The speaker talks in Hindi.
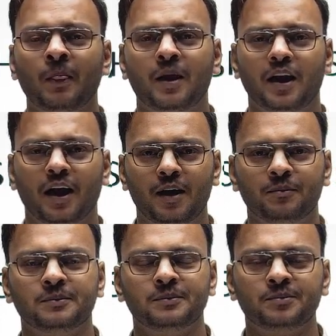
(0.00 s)
कि
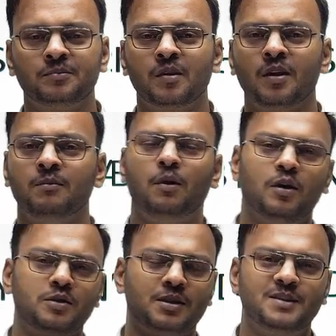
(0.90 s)
हम
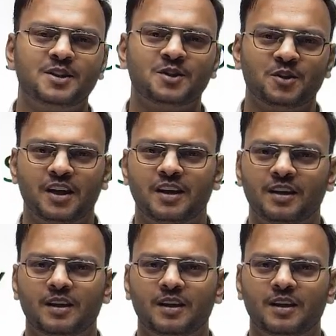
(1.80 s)
बहुत समय से जो है